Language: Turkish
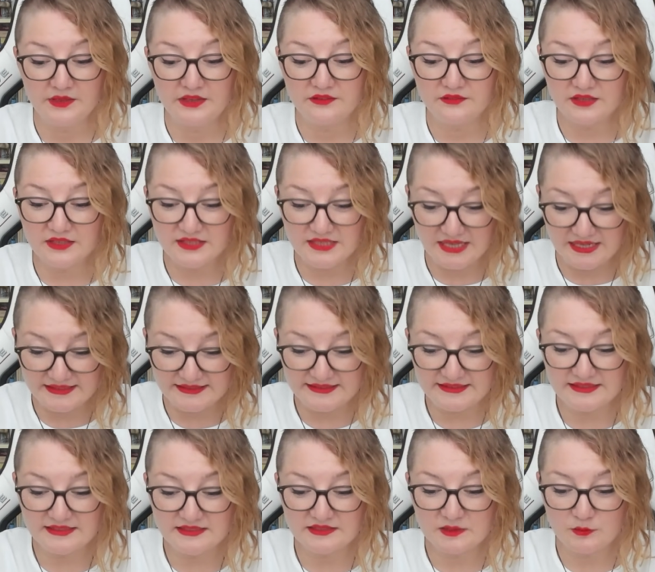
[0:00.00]
ve
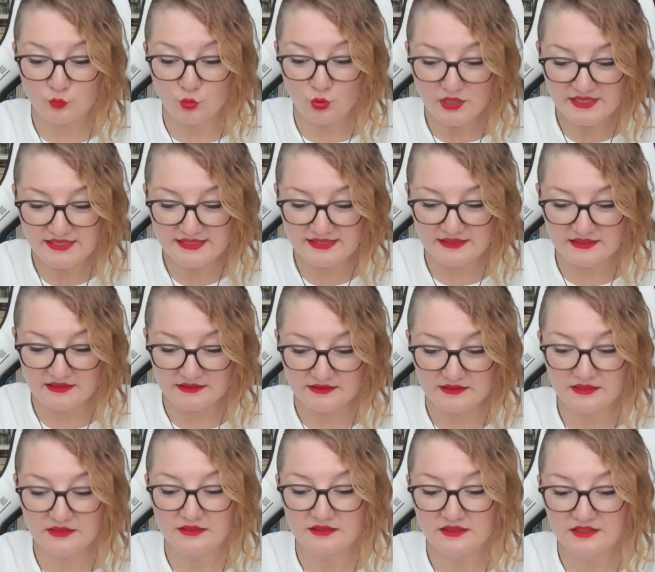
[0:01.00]
kendilerini bu
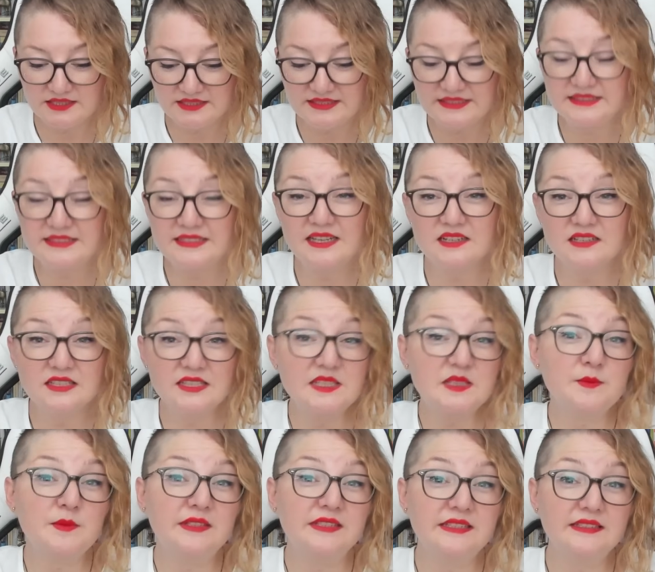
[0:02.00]
esnada kadınlar
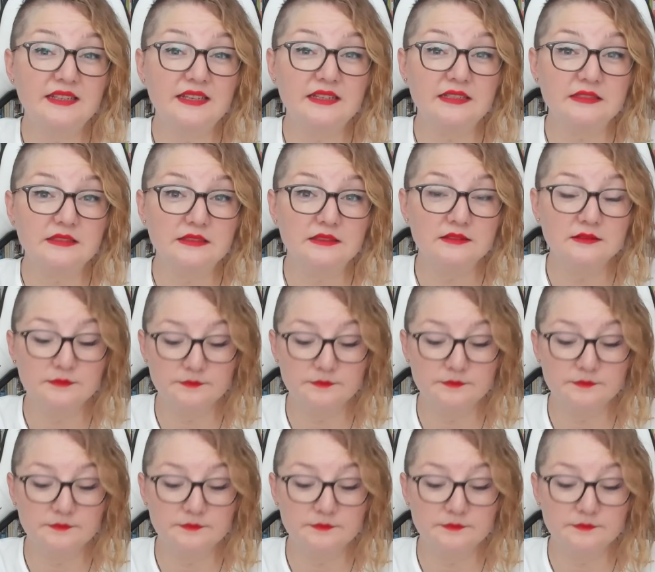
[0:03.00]
hizmet ederdi.